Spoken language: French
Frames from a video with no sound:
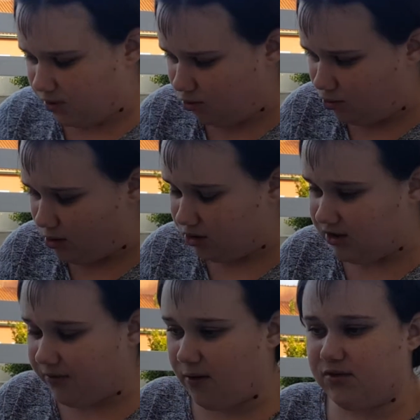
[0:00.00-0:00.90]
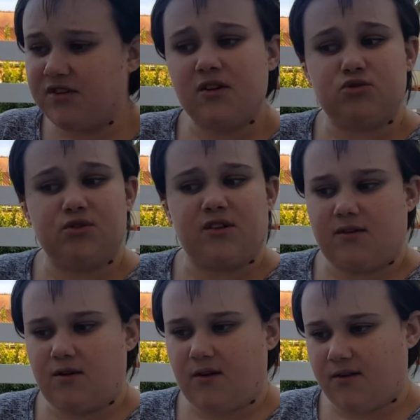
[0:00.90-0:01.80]
ou alors des friandises dans la journée, ça,
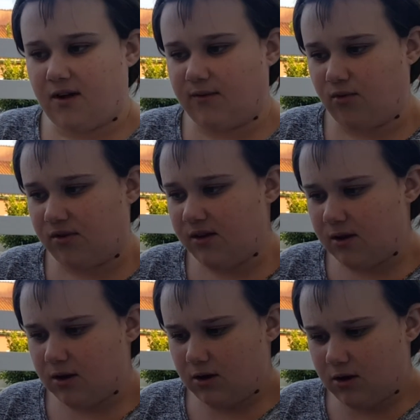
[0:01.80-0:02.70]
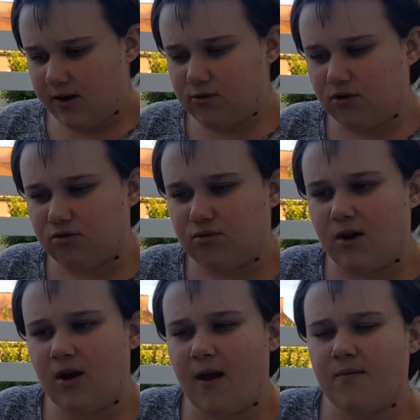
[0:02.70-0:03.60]
ça, arrive aussi. Et le
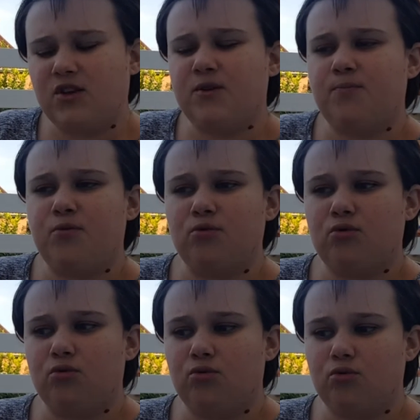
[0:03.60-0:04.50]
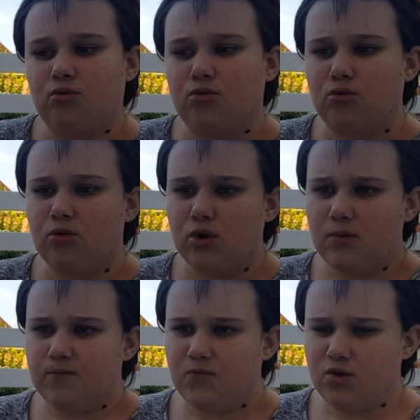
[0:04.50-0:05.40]
soir, un petit peu de
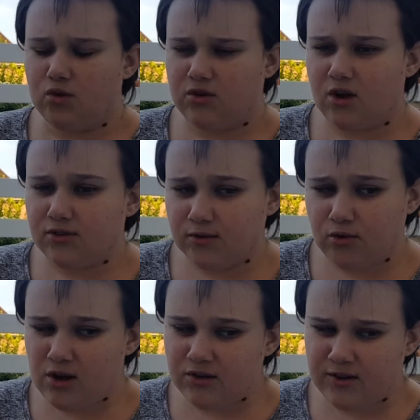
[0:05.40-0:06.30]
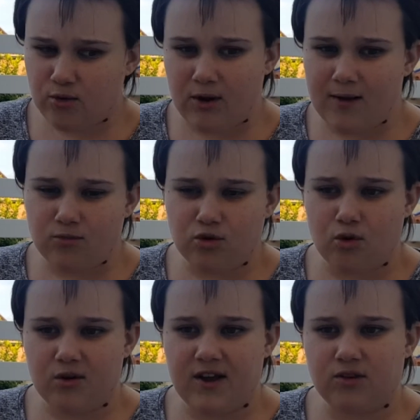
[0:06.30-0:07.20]
une trentaine ou quarantaine de grammes de
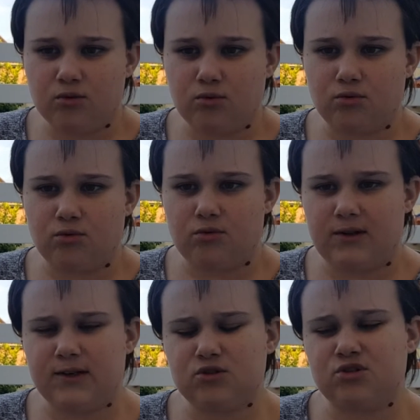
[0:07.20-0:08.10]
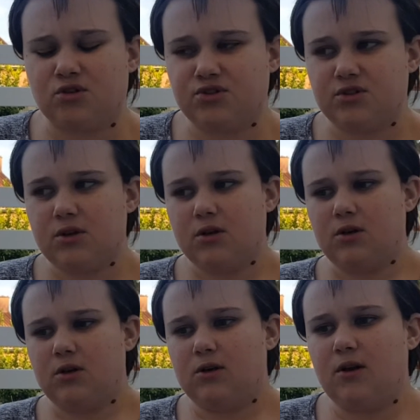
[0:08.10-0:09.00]
croquettes, de, et là je change.
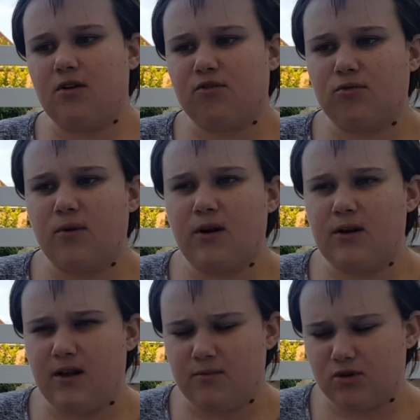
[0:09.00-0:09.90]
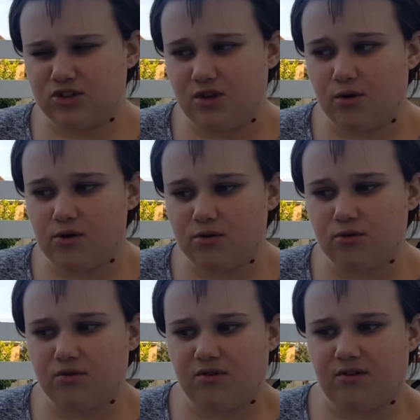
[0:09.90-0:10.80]
Là en ce moment, elle, elle mange des
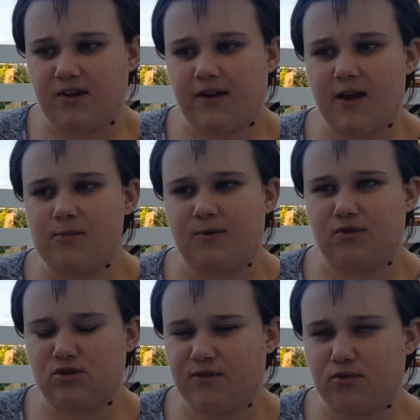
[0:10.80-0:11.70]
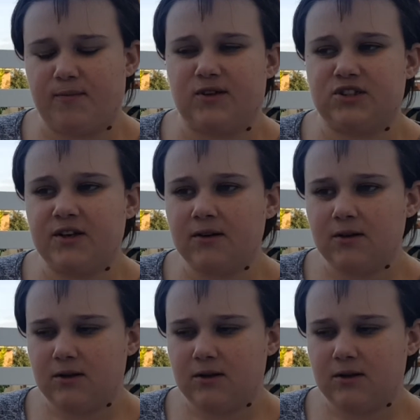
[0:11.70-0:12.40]
Orlando sans céréales parce que j'en ai trouvé pas cher,